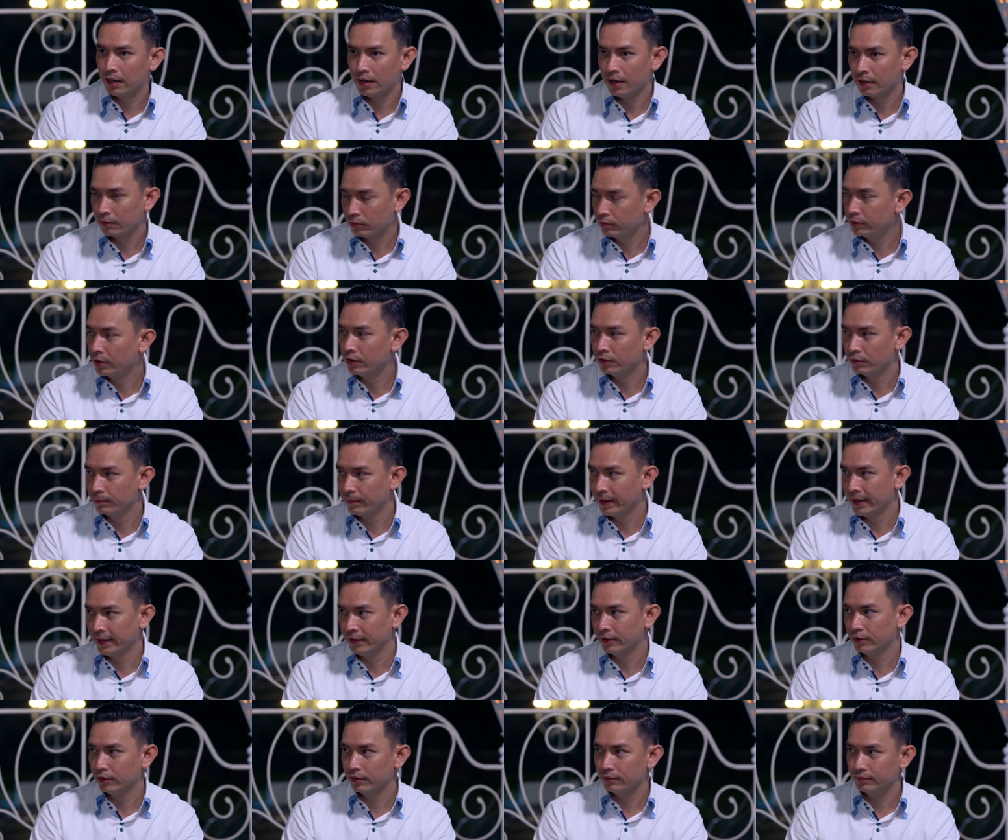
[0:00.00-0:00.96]
aku udah
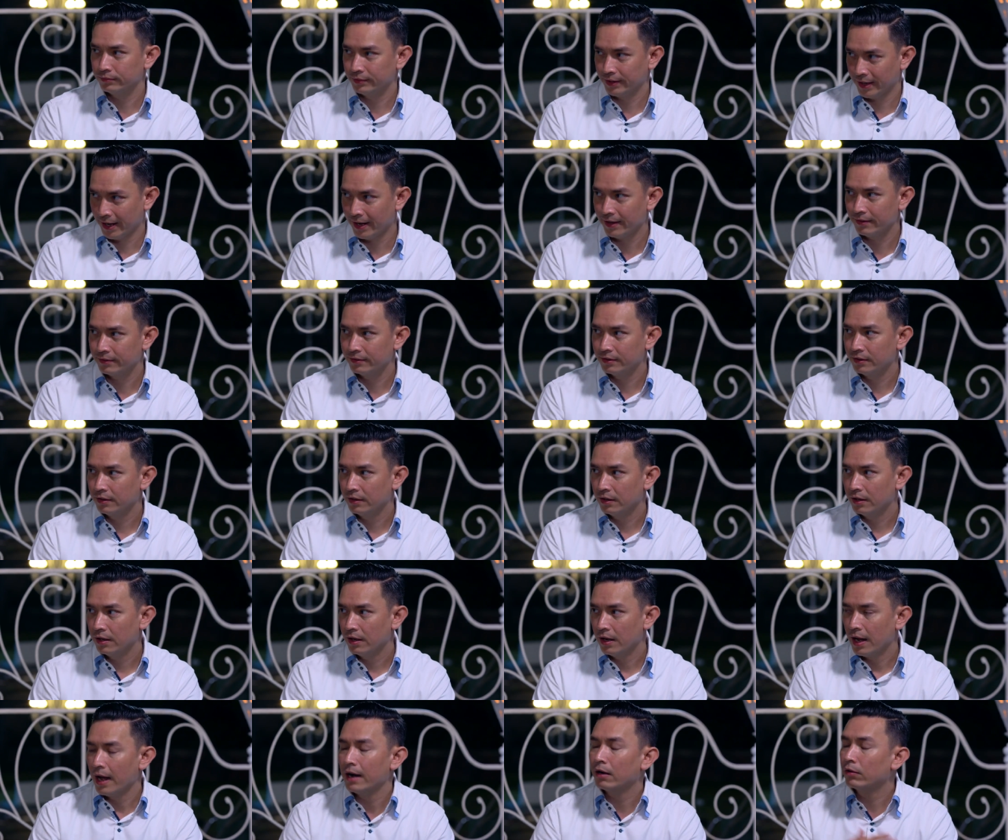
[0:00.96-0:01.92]
lupain kok, ya.
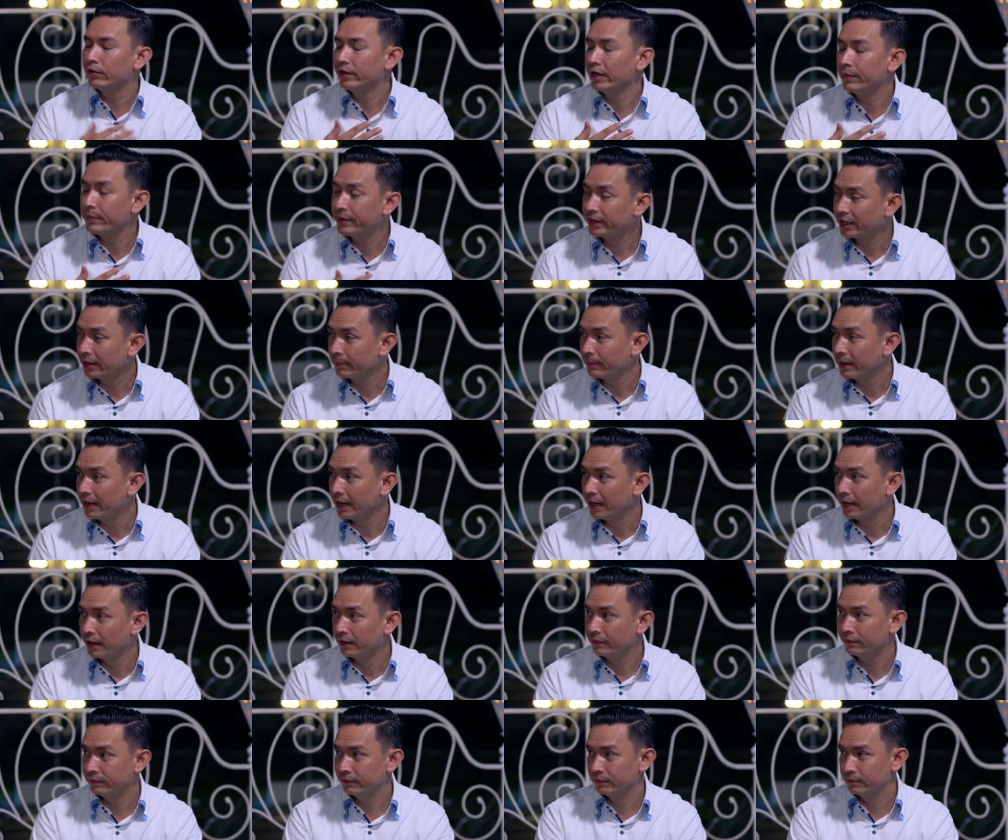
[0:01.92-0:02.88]
Aku yang minta
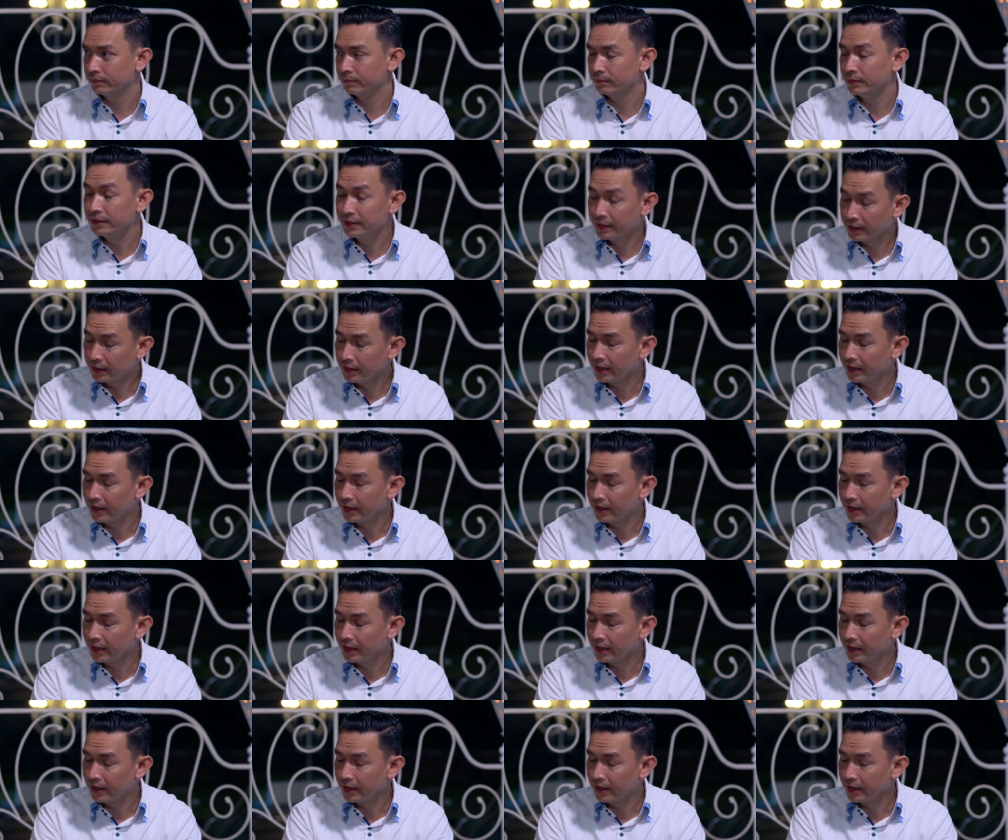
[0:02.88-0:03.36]
maaf, bener